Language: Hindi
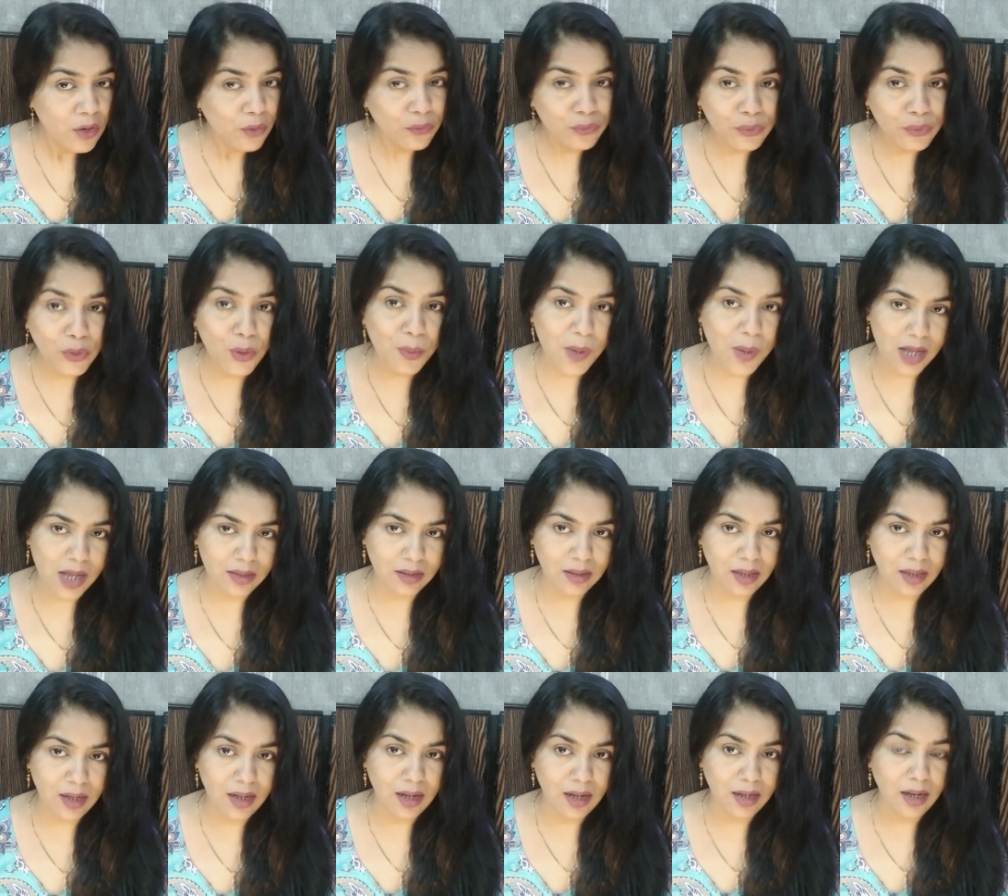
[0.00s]
वो बात
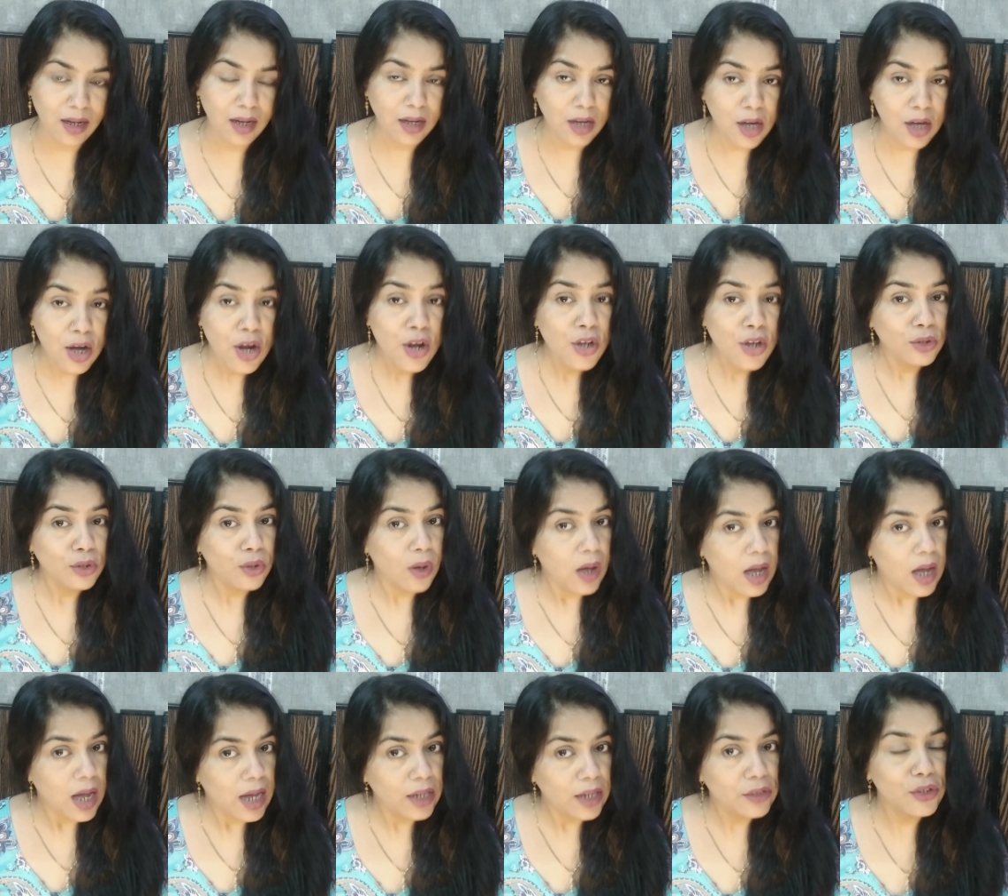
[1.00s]
नहीं लगेगी तो
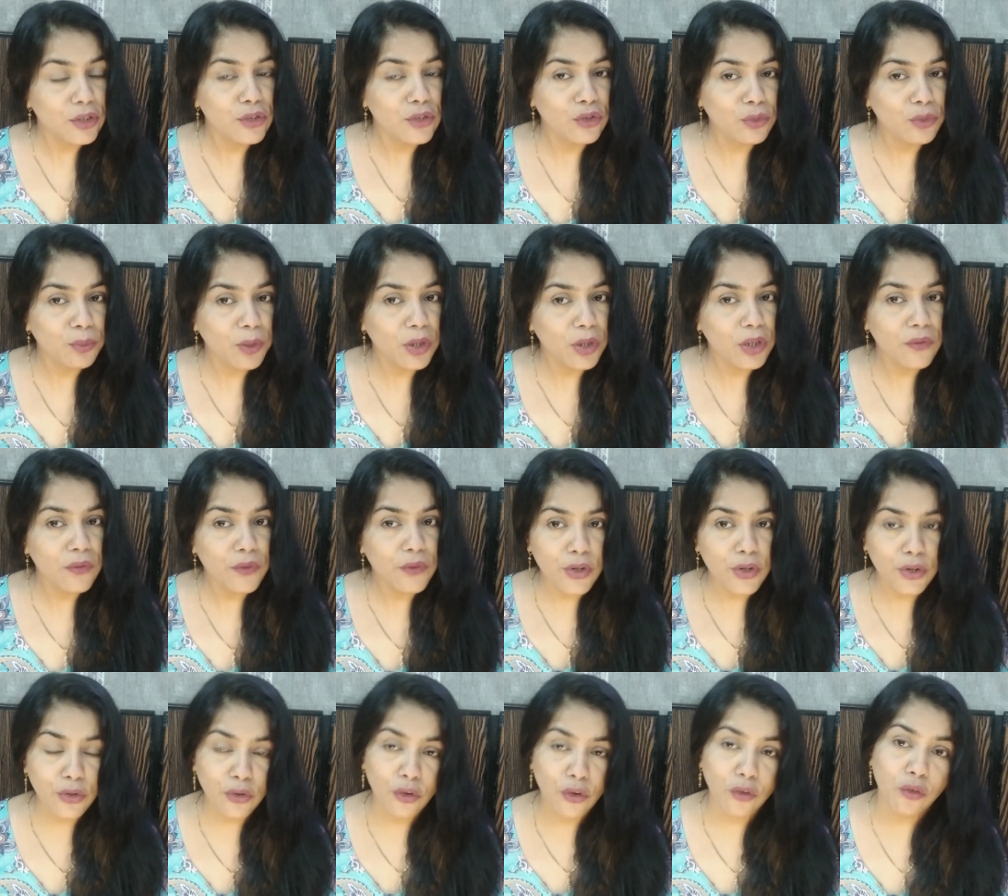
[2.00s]
आज की जो मेरी
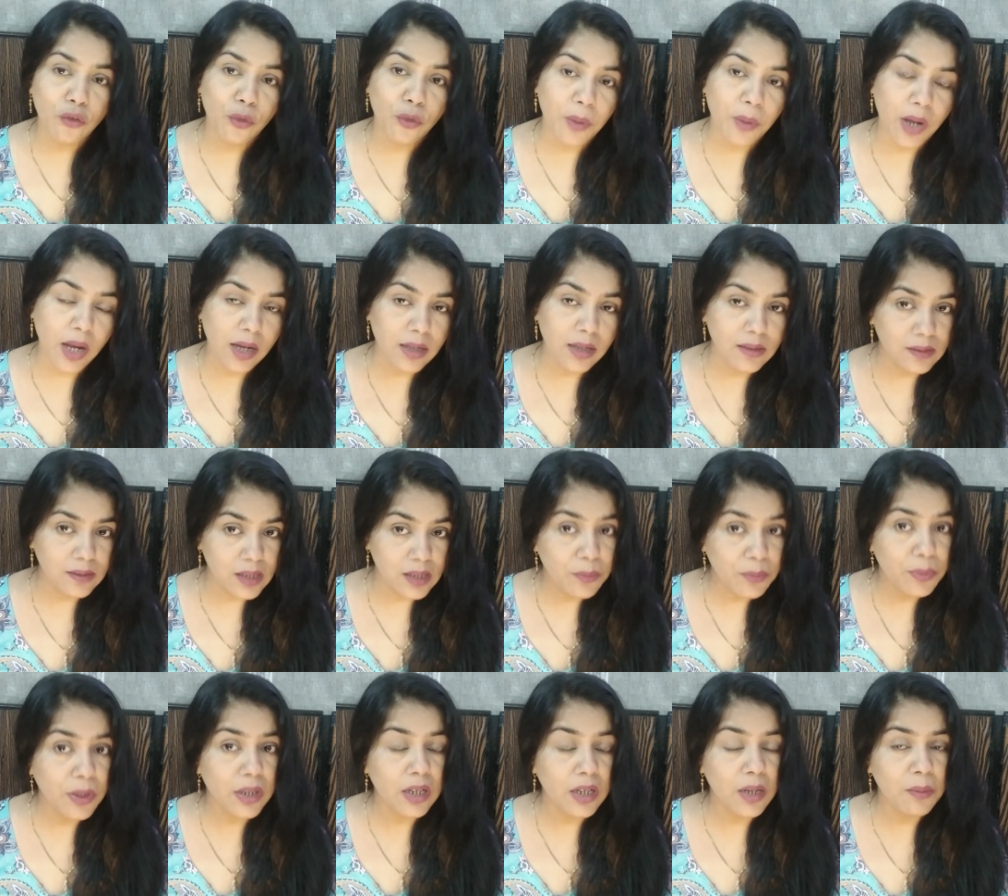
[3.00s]
वीडियो हो मैं इसी
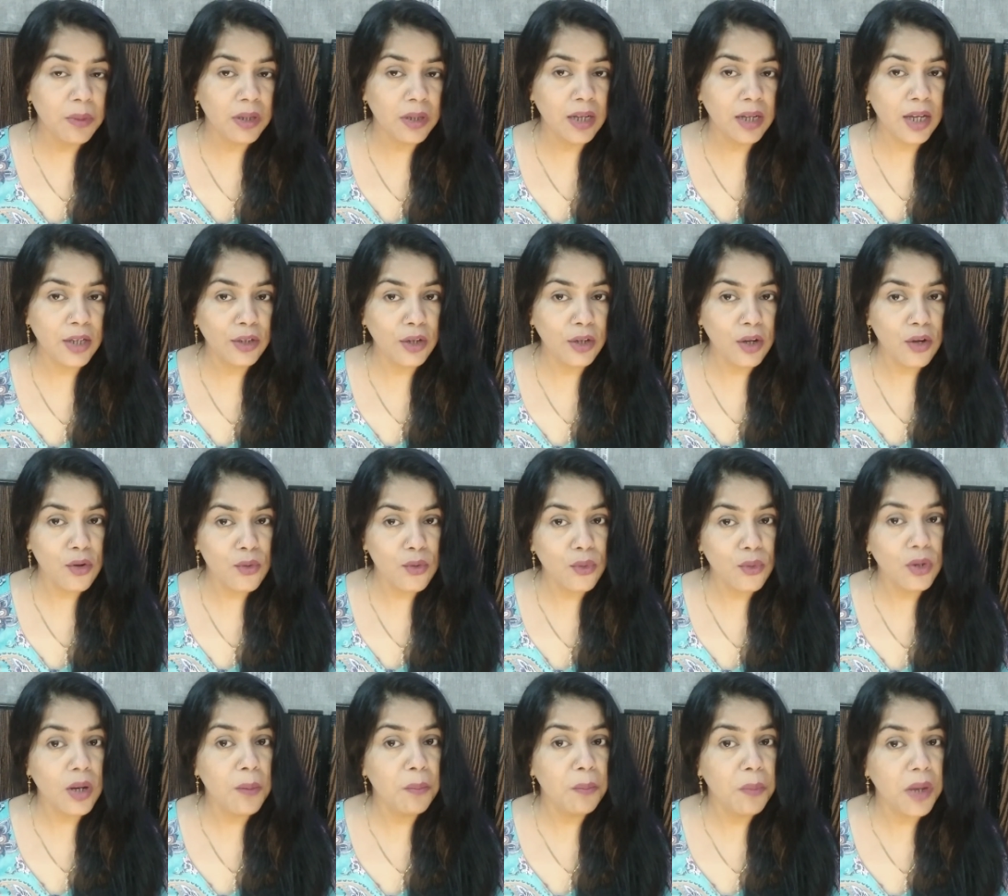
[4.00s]
पर ही बना रही हूँ
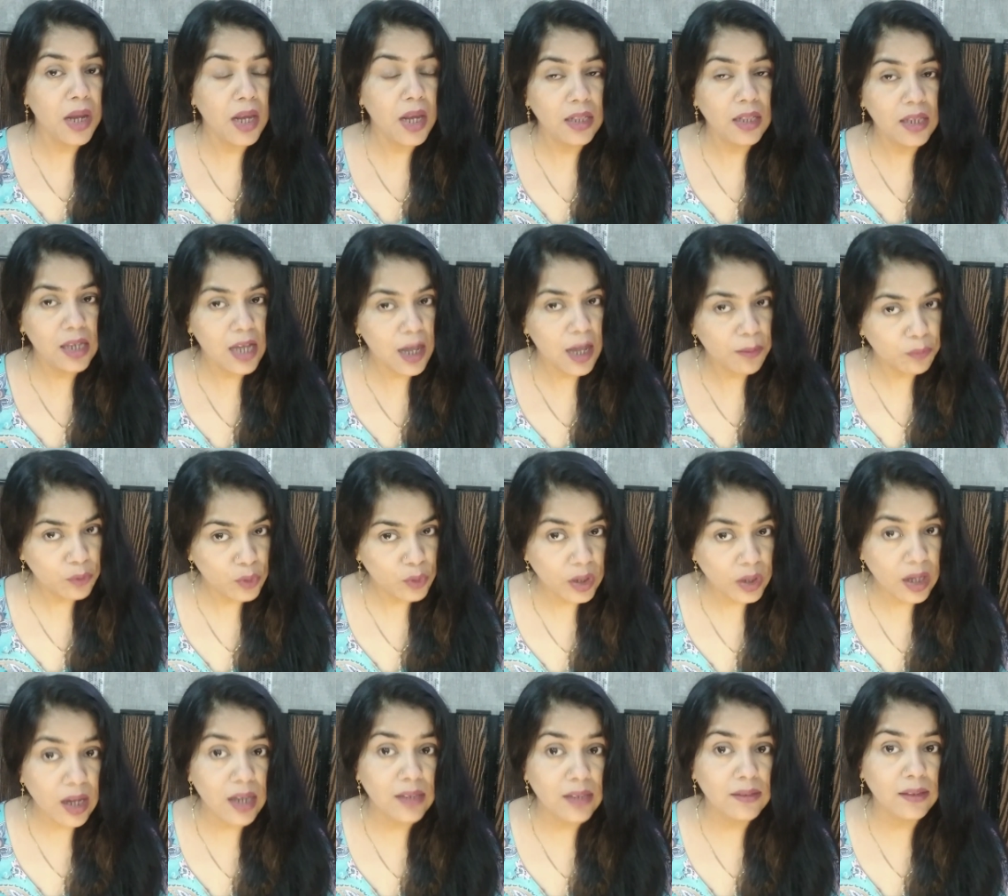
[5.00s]
कि मेहंदी आपको
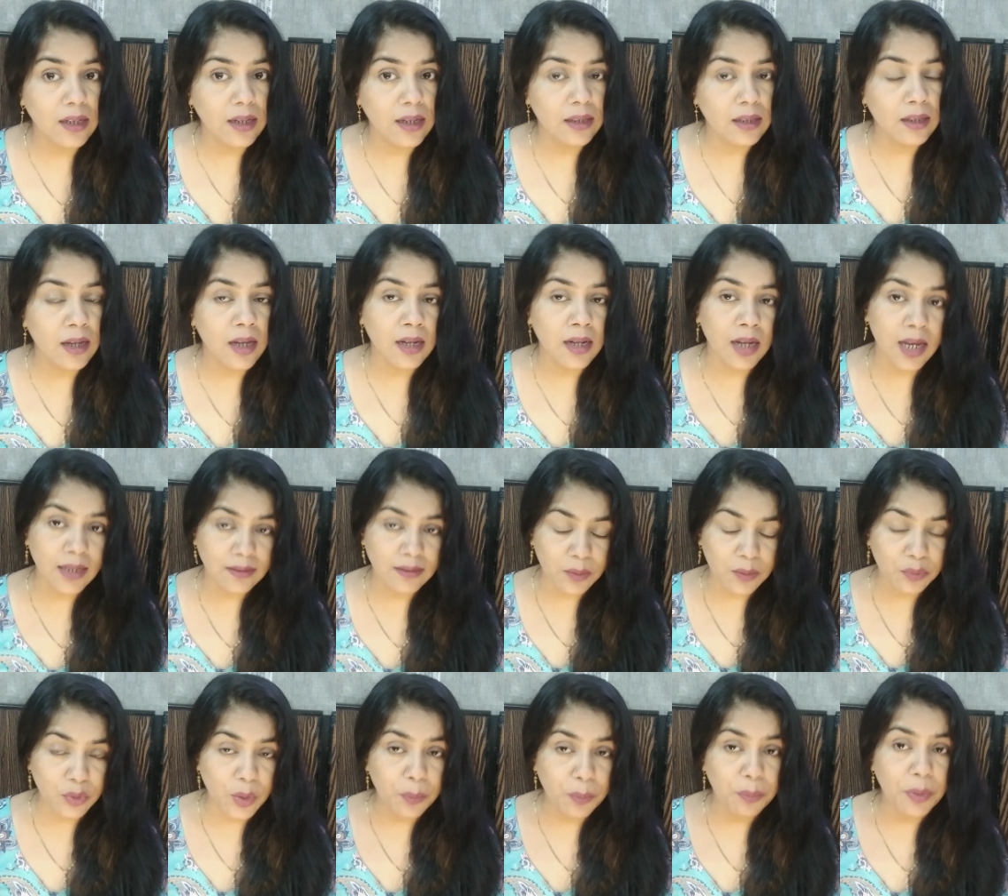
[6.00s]
कैसे लगाना है
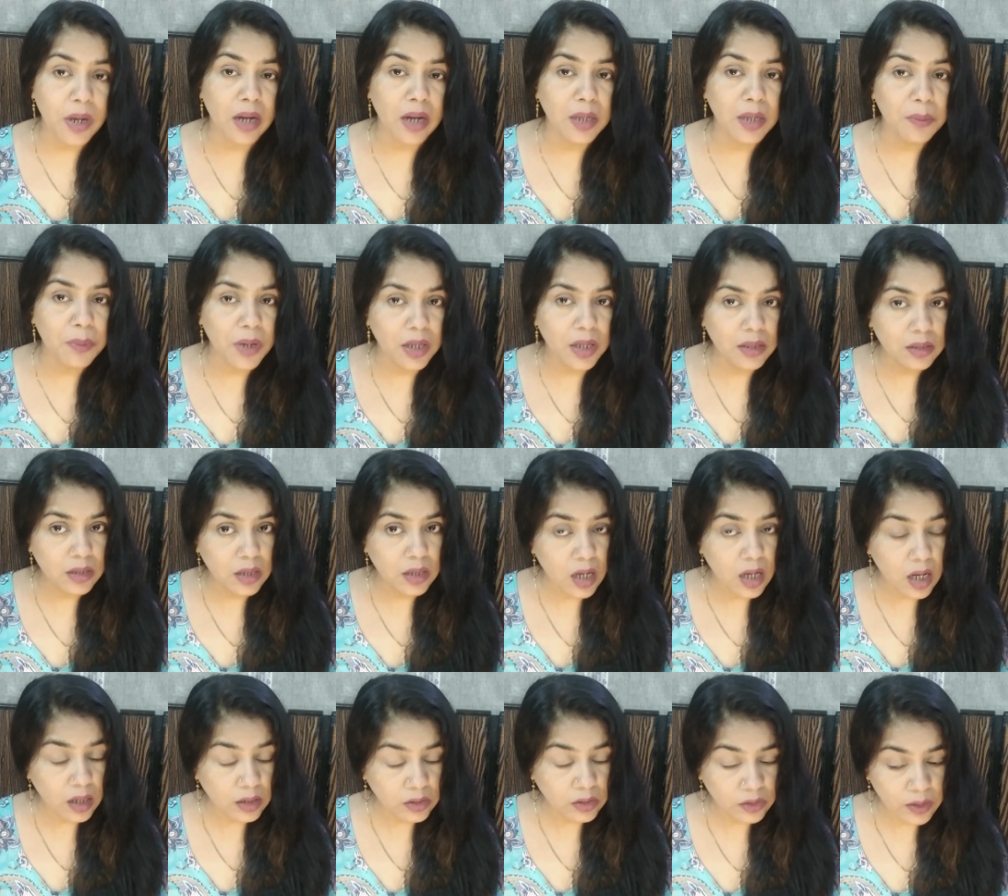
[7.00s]
सबसे पहली बात
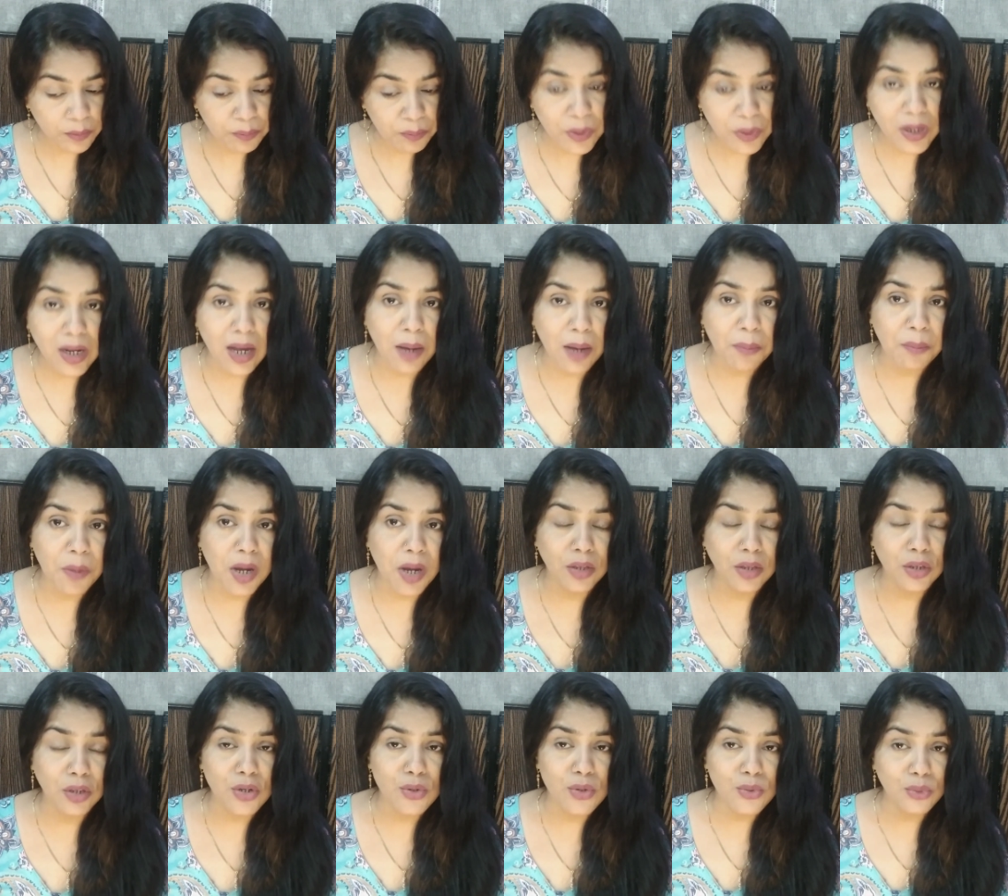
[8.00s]
तो जब भी आप
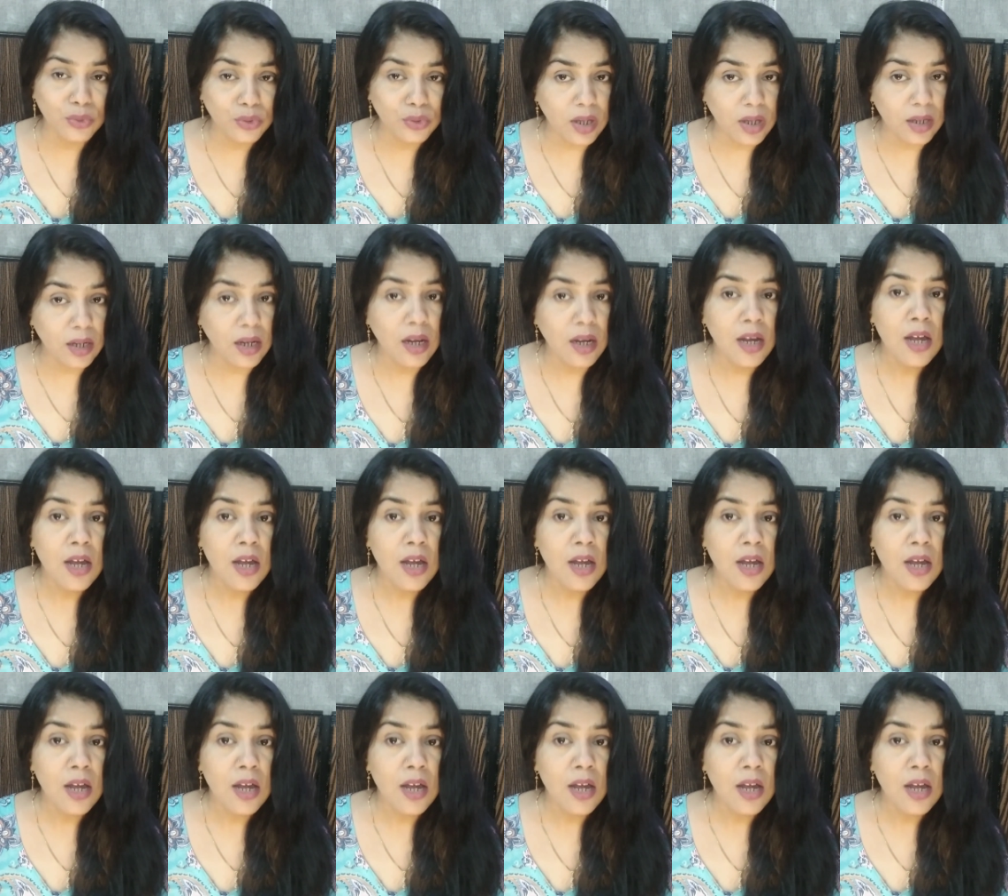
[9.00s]
मेहंदी यूज़ करें